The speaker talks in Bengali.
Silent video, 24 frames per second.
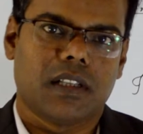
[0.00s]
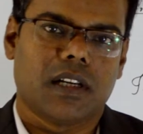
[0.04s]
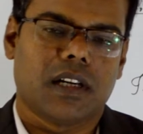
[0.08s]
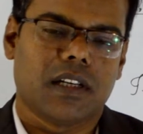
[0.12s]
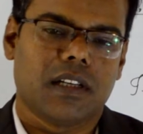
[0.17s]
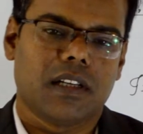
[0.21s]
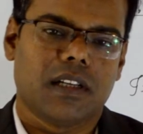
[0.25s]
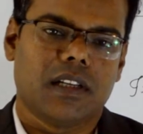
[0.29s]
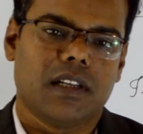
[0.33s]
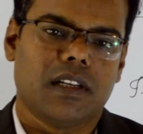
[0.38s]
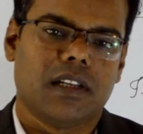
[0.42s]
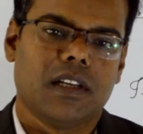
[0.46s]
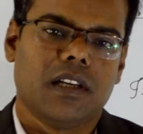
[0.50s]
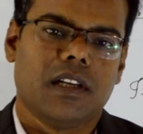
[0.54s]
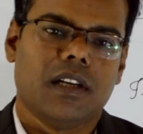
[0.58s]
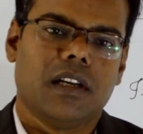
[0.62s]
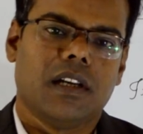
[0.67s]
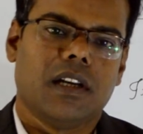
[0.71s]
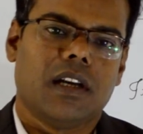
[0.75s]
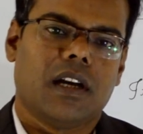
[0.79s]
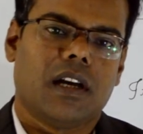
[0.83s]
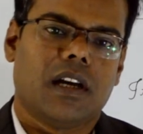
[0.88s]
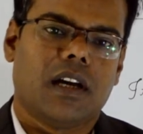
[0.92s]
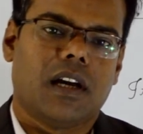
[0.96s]
থাকলে
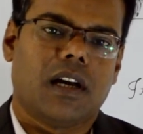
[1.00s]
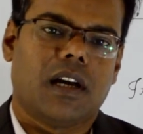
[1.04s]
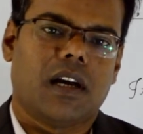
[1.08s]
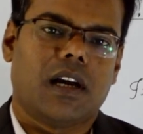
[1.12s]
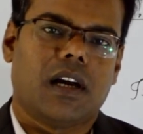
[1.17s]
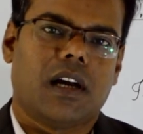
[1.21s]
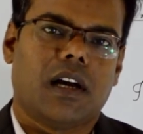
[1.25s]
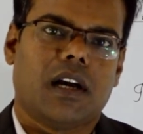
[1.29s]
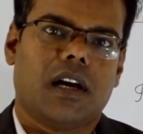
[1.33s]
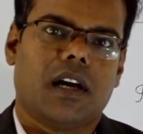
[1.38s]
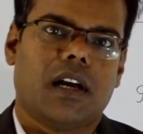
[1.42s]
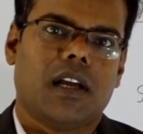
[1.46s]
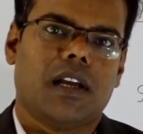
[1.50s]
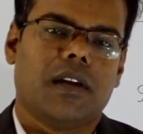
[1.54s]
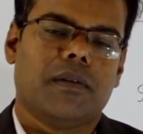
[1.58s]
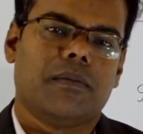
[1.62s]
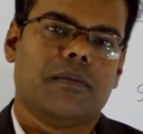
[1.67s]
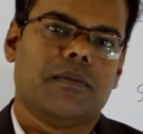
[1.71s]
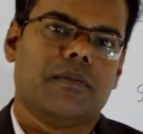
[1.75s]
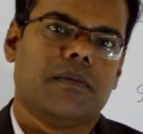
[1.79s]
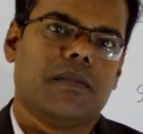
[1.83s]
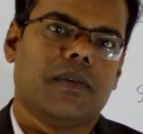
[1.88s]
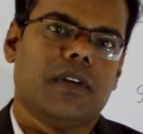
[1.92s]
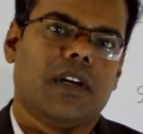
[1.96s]
আই এম
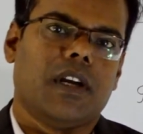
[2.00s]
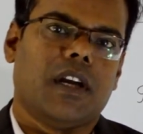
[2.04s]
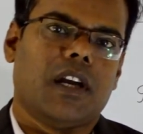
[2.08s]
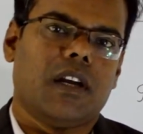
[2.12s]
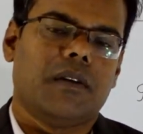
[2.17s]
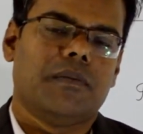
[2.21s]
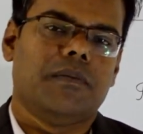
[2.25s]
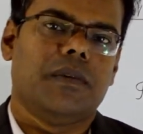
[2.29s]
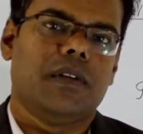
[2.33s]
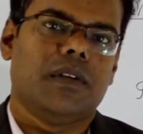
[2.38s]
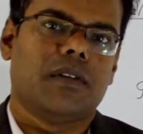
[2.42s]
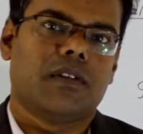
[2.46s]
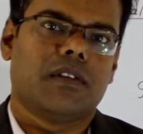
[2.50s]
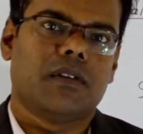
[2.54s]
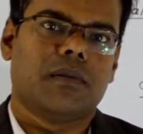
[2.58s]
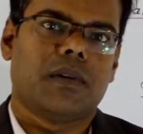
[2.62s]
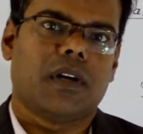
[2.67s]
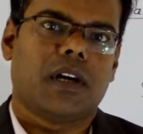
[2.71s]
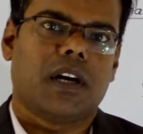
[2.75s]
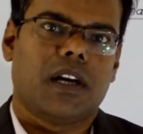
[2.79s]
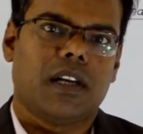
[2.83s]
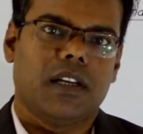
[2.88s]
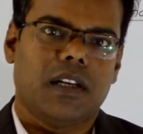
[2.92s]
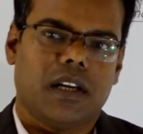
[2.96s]
হ্যাপি অথবা
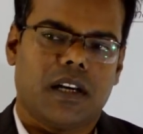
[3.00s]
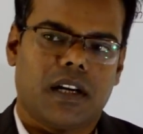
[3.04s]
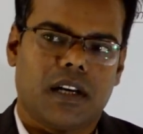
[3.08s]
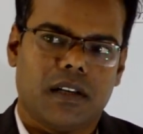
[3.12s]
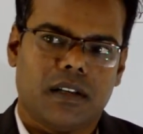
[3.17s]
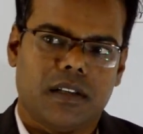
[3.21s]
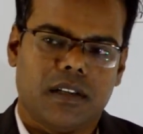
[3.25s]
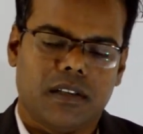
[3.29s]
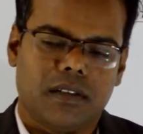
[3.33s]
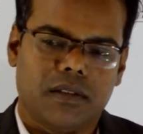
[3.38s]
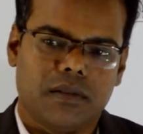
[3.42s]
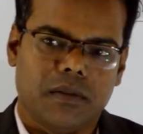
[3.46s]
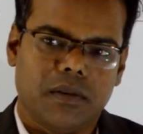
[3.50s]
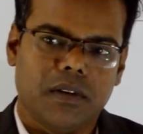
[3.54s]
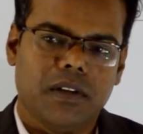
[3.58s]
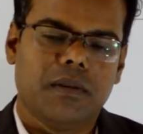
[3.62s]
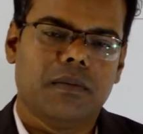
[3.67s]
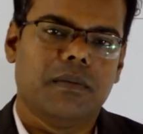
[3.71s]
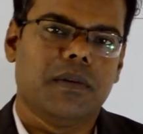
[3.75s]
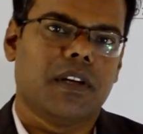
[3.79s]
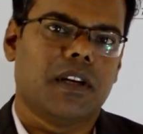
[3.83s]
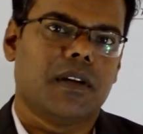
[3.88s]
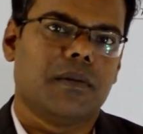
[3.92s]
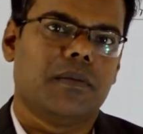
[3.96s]
আই আই উইল
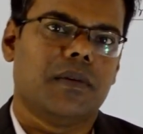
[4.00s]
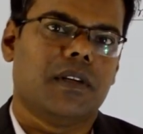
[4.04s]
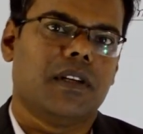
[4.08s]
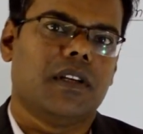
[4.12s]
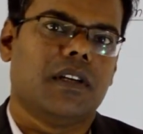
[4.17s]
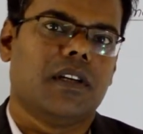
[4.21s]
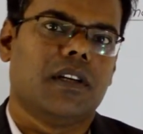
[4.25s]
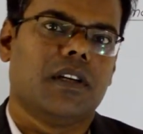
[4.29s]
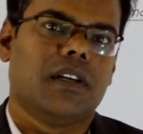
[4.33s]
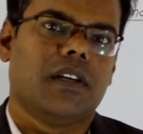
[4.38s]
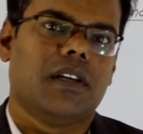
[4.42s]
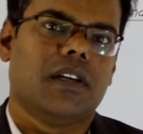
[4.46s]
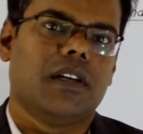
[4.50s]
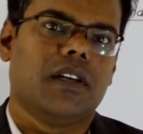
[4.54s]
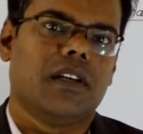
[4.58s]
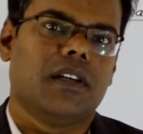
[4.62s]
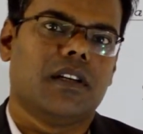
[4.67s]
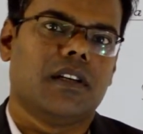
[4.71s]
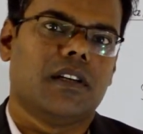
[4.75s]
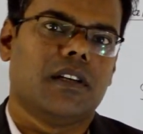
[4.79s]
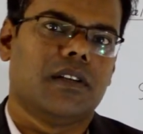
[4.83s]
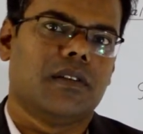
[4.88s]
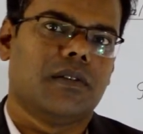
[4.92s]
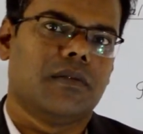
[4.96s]
বি হ্যাপি হ্যাঁ
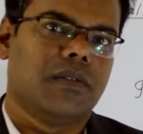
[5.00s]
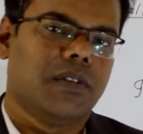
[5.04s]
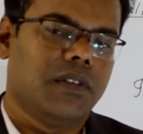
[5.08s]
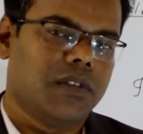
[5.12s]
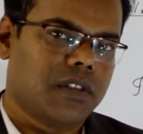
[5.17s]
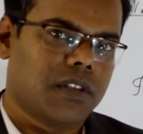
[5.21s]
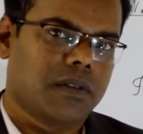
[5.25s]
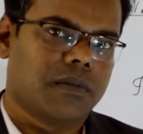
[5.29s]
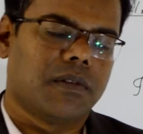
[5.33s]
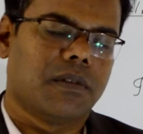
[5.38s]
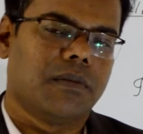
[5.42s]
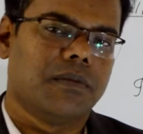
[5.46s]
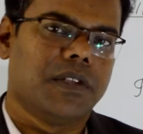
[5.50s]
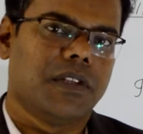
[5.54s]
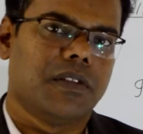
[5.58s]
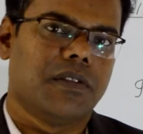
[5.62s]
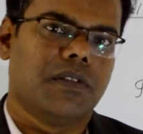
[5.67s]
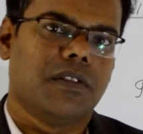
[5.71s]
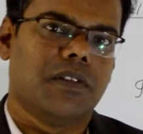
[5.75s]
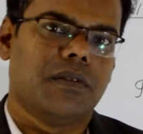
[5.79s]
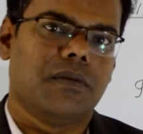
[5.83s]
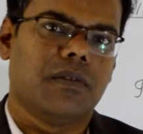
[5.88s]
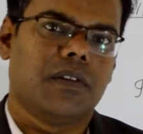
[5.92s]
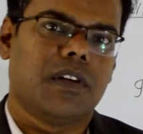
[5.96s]
ফিউচার ফর্ম
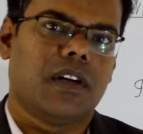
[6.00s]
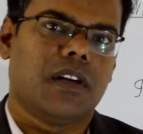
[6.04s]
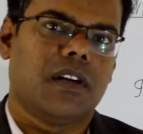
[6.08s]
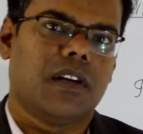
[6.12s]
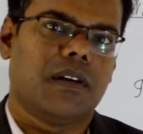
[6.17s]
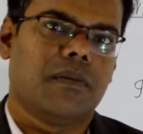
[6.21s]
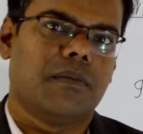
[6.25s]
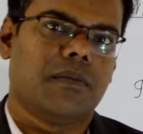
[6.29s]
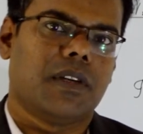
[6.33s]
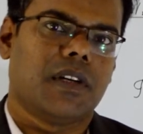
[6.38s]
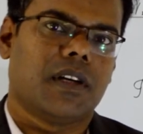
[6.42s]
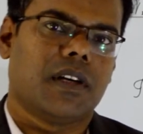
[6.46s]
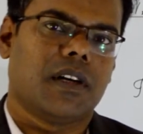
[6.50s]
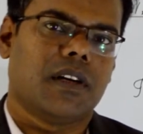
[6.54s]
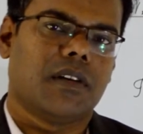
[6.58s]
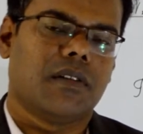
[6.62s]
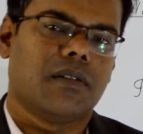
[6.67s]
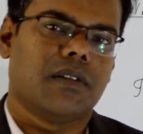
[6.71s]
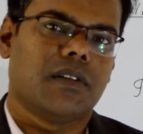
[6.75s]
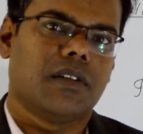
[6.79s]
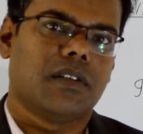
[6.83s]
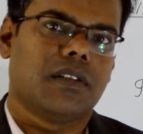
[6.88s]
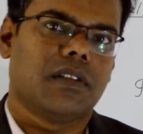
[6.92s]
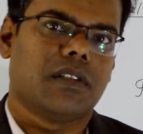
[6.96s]
যেহেতু নিব আই এমটা
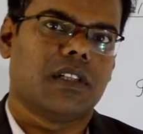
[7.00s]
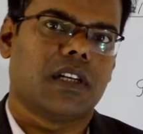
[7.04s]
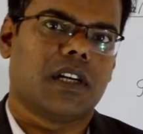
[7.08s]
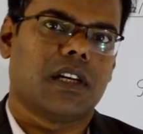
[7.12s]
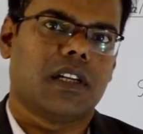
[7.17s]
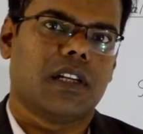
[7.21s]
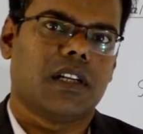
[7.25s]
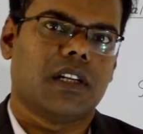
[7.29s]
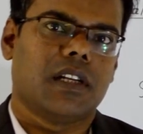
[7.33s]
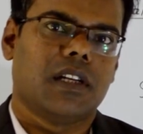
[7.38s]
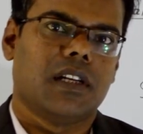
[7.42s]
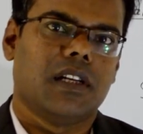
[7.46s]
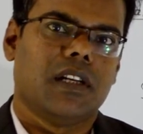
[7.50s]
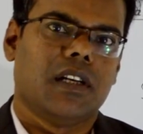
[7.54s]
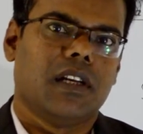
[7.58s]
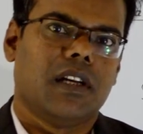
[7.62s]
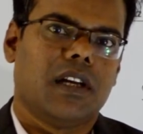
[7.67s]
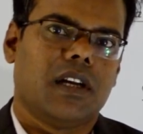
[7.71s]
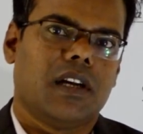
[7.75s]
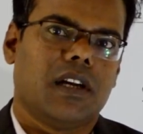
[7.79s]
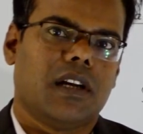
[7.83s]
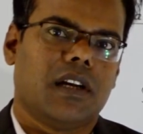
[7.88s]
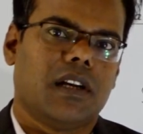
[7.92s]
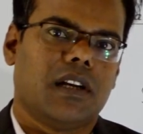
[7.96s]
সেখানে
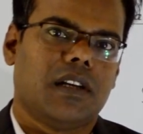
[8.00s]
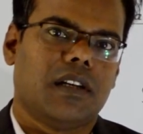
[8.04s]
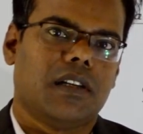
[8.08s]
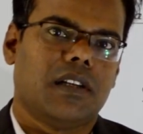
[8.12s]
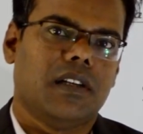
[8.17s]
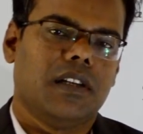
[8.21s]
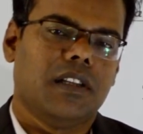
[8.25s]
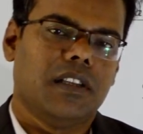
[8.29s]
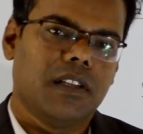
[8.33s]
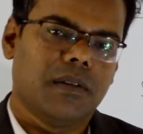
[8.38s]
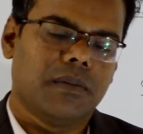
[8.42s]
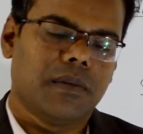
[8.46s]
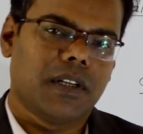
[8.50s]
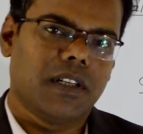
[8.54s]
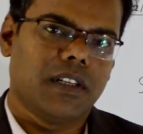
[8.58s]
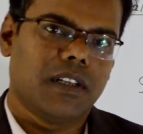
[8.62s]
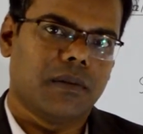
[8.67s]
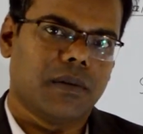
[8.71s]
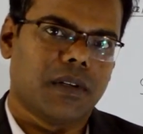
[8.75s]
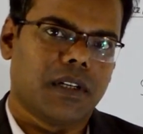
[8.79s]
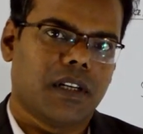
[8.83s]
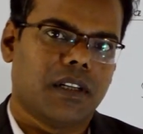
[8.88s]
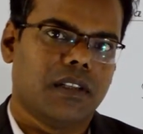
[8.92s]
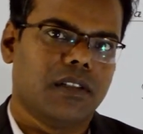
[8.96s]
নিতে পারি
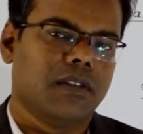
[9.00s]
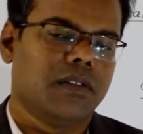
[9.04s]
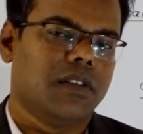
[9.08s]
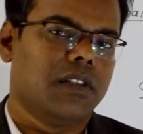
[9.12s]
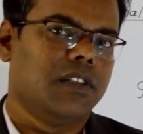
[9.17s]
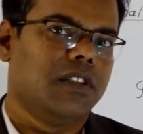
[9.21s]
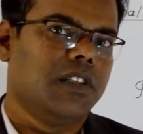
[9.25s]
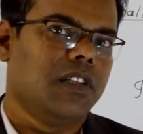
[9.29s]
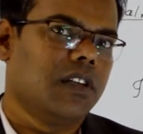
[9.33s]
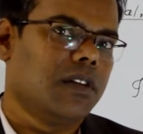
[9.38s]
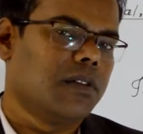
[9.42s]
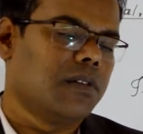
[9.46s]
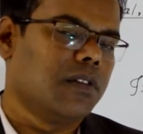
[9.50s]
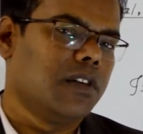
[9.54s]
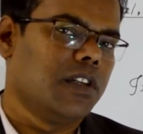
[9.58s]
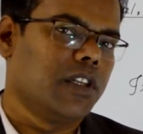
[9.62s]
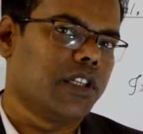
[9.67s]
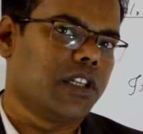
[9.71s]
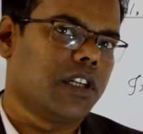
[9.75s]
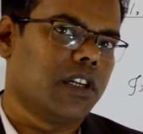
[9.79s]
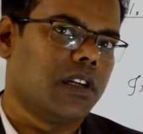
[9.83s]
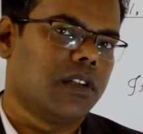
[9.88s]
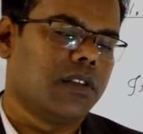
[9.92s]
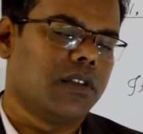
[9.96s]
আবার না যদি জিরো
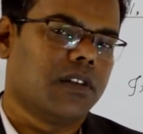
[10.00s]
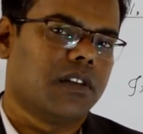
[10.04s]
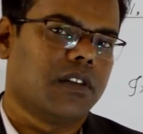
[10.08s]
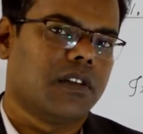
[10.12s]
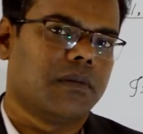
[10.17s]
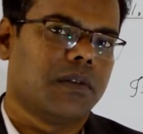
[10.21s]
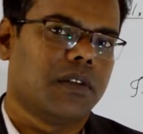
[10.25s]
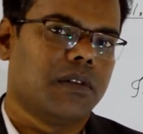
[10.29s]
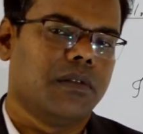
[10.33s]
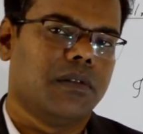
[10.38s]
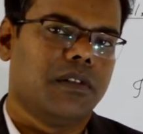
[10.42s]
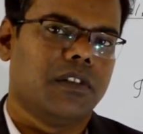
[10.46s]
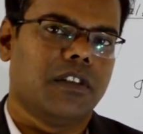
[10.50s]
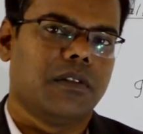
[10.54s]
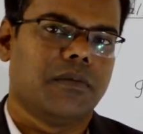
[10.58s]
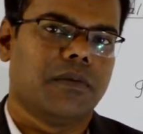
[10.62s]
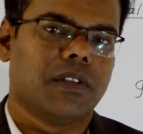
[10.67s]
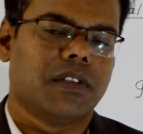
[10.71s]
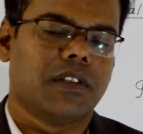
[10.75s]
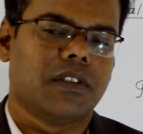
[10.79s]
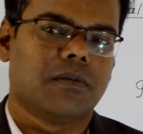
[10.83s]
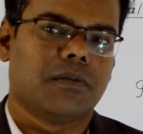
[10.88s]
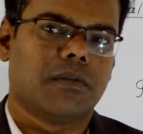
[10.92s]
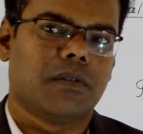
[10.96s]
কন্ডিশন হলে তখন আমরা দুদিকে
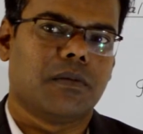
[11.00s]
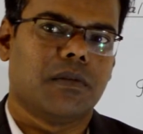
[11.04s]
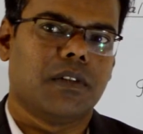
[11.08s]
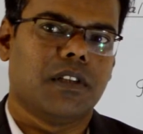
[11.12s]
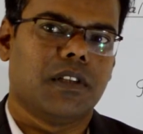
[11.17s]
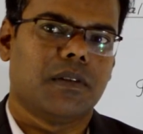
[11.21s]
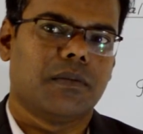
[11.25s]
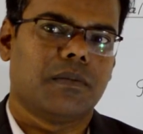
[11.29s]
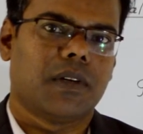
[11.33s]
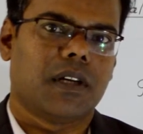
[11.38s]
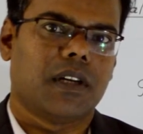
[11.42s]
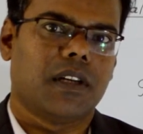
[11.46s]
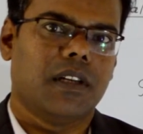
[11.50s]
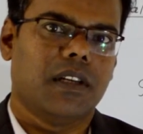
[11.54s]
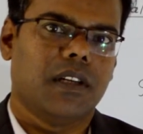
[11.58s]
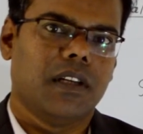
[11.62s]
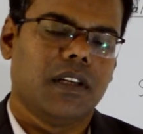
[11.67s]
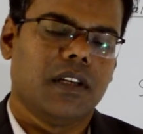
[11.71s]
প্রেজেন্ট ফর্ম নিতে পারি